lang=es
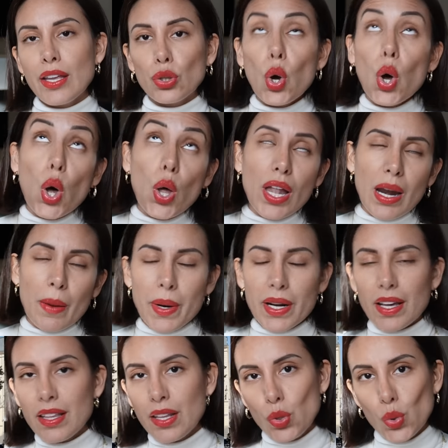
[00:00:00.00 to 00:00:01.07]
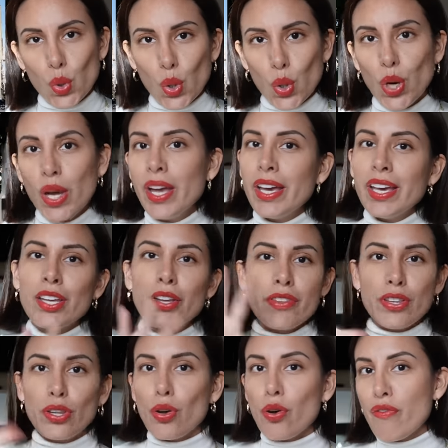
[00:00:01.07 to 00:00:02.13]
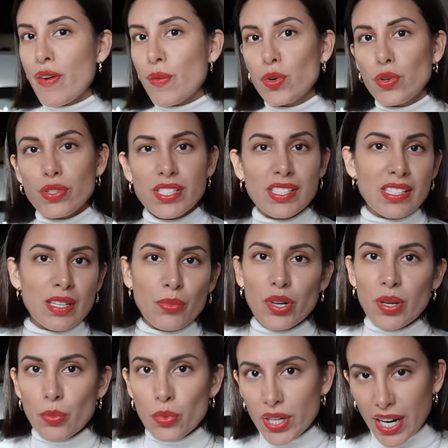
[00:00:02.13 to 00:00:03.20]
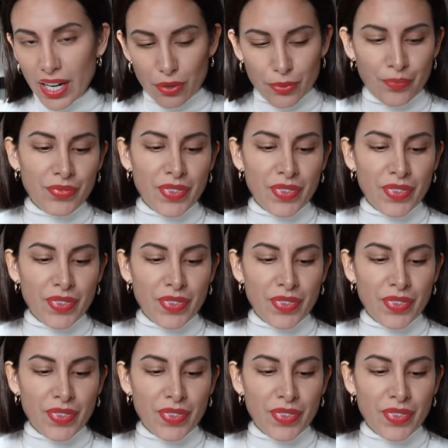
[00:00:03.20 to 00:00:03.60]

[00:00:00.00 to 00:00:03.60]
de todas las marcas de lujo, donde todo es fabulosísimo y muy caro.